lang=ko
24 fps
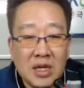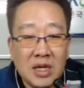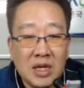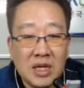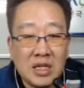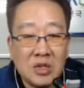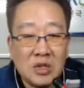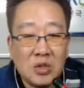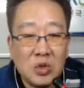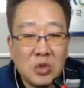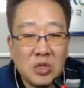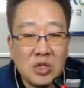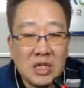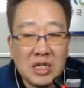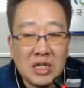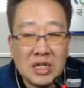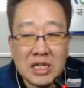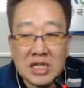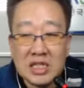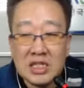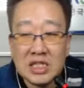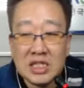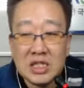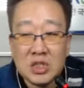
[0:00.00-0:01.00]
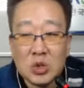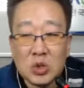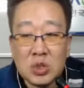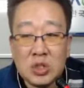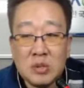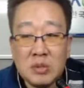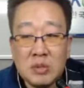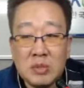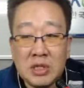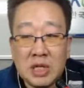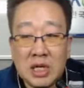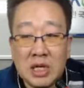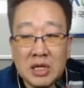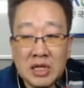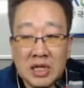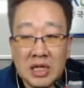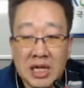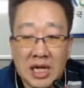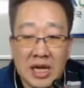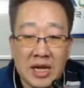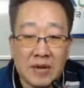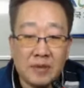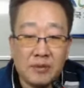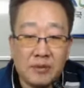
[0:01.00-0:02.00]
하여튼 오늘 되게 날씨가 좋습니다.
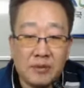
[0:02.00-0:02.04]
네.